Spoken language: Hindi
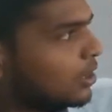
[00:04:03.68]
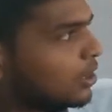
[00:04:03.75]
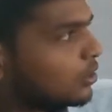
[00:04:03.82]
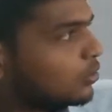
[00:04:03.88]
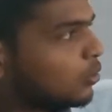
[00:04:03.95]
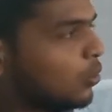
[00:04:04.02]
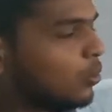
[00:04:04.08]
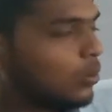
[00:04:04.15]

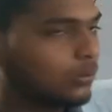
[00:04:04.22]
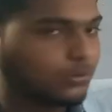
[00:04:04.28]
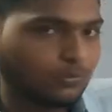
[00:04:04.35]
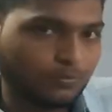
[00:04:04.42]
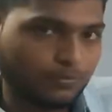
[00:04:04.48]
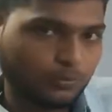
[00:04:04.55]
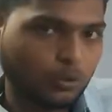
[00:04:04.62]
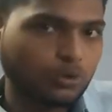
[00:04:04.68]
तो
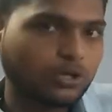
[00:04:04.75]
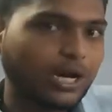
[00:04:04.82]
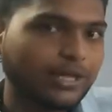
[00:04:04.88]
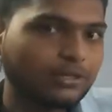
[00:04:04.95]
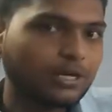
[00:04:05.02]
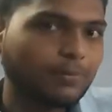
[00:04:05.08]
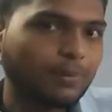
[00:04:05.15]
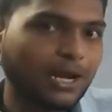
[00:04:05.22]
दूसरा
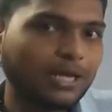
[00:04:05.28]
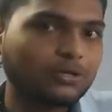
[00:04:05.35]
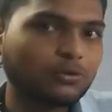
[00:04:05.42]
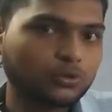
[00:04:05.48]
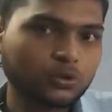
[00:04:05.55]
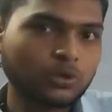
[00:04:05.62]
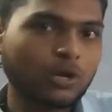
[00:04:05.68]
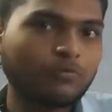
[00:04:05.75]
इसने प्लान
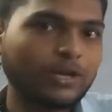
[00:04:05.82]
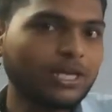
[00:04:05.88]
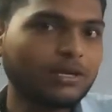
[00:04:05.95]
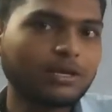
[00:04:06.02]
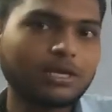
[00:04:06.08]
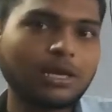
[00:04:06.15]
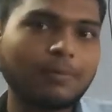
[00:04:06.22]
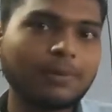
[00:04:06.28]
चुना वही
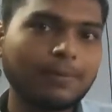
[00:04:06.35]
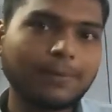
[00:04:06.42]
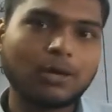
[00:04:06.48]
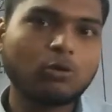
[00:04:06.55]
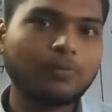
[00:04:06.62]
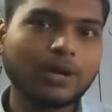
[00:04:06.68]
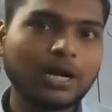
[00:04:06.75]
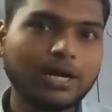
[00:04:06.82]
कि अपने
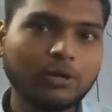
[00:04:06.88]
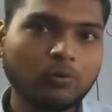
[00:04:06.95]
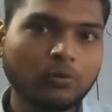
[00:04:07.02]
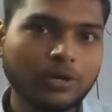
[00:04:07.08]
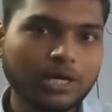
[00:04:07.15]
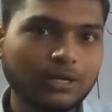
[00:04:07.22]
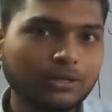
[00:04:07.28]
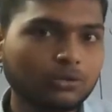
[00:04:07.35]
पैरों पे खड़े
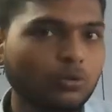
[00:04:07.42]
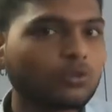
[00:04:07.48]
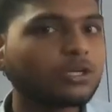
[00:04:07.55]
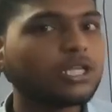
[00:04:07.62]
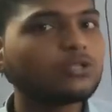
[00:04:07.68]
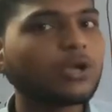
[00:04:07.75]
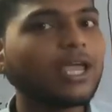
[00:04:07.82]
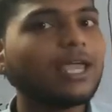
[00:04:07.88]
होंगे तो
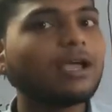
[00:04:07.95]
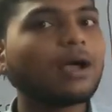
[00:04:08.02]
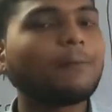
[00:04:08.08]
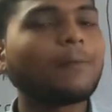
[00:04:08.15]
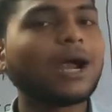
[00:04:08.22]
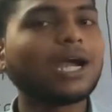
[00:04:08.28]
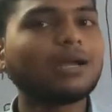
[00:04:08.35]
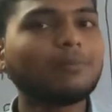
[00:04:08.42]
उसने जो है एक
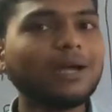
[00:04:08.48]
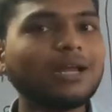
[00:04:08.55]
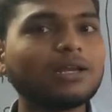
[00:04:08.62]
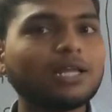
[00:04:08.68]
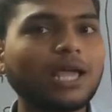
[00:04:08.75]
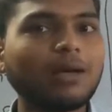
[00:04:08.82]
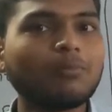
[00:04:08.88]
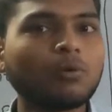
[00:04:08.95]
अपार्टमेंट
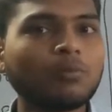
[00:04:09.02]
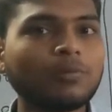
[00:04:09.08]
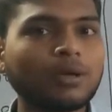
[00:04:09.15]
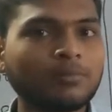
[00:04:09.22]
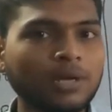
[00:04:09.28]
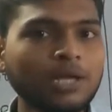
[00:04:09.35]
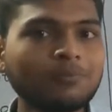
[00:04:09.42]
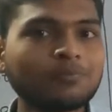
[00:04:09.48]
लिया बॉम्बे
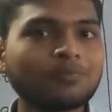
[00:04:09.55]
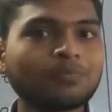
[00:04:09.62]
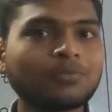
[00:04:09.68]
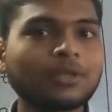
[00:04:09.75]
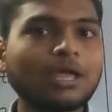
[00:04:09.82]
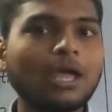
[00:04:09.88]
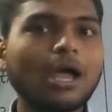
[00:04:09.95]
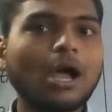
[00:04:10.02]
में
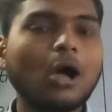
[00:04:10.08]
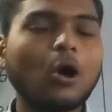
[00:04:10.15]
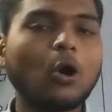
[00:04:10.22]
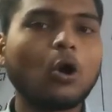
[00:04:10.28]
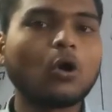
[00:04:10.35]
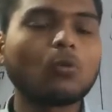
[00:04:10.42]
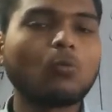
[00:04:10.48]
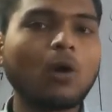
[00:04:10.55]

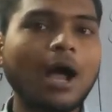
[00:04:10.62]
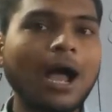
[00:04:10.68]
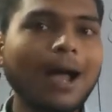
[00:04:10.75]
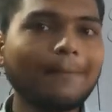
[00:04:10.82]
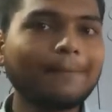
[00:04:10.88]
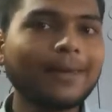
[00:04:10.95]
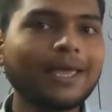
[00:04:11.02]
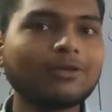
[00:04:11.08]
और
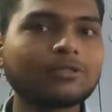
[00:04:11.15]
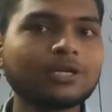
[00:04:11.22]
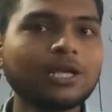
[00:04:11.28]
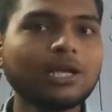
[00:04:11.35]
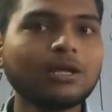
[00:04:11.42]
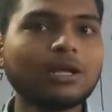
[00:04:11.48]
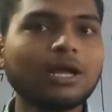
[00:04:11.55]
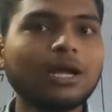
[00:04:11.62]
वहाँ पे इसने
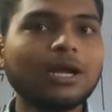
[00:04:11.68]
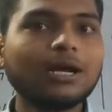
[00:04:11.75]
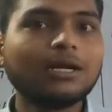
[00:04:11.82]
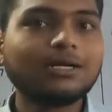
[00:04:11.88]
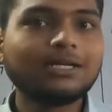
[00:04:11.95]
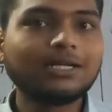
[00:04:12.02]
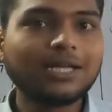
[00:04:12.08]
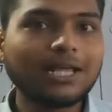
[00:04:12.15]

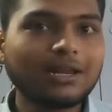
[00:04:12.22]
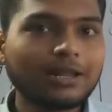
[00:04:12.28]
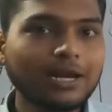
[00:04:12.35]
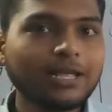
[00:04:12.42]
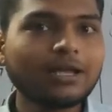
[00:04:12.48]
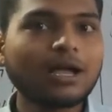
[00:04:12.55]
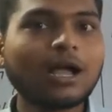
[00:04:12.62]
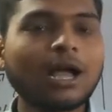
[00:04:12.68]

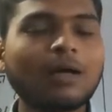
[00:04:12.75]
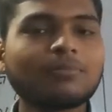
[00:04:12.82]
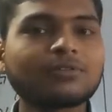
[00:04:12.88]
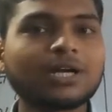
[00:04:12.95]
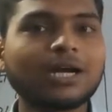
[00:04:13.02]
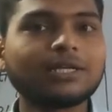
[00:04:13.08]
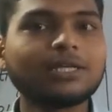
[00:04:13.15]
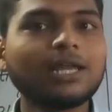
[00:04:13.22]
टेलरिंग का काम
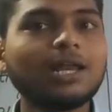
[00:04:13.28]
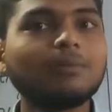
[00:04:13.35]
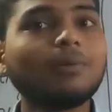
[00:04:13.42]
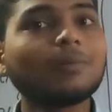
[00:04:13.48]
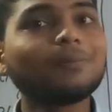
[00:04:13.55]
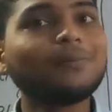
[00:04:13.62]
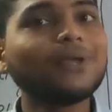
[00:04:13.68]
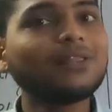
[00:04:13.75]
स्टार्ट किया
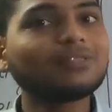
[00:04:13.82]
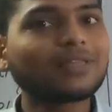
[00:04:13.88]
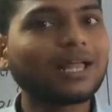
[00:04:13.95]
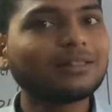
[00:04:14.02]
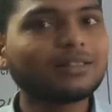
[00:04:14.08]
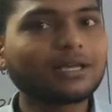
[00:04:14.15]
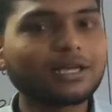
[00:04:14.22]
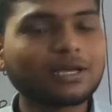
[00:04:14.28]
लगभग 20
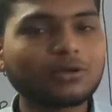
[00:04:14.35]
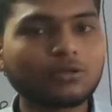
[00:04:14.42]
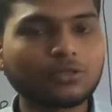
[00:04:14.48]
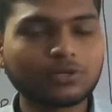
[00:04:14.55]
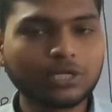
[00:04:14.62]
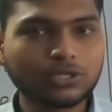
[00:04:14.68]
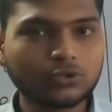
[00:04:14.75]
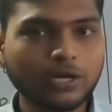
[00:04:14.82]
साल तक
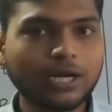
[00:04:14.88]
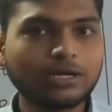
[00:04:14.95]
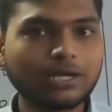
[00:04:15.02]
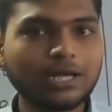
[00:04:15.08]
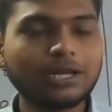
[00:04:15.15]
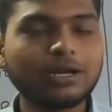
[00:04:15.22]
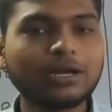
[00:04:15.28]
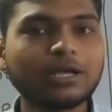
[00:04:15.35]
इसने जो है
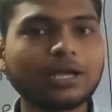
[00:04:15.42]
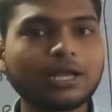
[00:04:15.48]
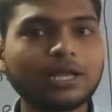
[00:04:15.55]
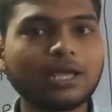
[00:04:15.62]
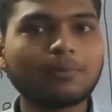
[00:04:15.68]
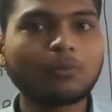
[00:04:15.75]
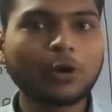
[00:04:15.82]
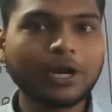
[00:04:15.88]
टेलरिंग करी
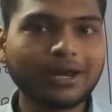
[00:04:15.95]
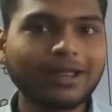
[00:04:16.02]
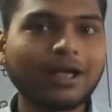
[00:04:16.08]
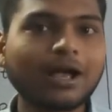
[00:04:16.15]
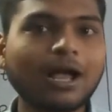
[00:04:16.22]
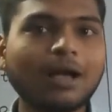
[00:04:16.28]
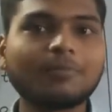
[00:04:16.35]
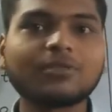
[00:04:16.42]
एम्ब्रॉयडरी का
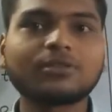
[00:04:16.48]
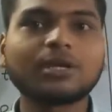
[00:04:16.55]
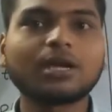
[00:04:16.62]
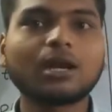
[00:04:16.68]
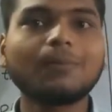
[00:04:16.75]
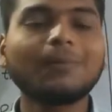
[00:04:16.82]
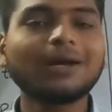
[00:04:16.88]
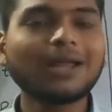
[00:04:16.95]
काम इसने
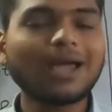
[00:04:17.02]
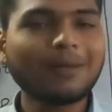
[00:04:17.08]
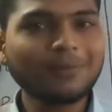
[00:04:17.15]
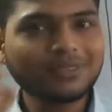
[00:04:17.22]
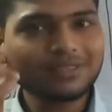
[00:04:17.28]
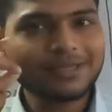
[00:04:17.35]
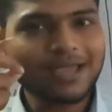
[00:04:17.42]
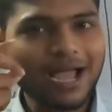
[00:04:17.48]
करा बट अब
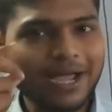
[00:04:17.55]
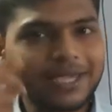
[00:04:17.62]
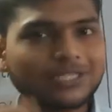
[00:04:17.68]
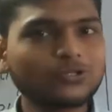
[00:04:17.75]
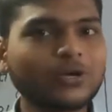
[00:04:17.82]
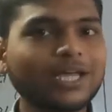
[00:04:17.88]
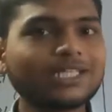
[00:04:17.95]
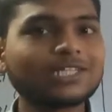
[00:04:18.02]
इसकी आंखें
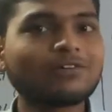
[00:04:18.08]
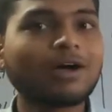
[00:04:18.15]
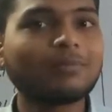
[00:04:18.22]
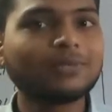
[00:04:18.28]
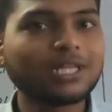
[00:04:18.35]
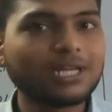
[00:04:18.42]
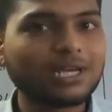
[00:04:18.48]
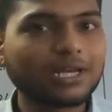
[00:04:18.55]
जो है जवाब
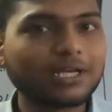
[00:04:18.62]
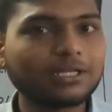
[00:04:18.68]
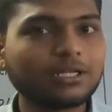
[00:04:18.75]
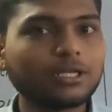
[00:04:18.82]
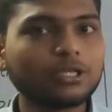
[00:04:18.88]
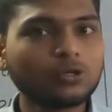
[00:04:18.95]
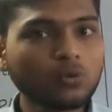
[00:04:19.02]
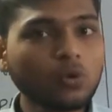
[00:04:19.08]
देने लगी थी
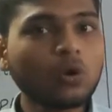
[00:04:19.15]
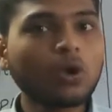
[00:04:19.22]
क्यों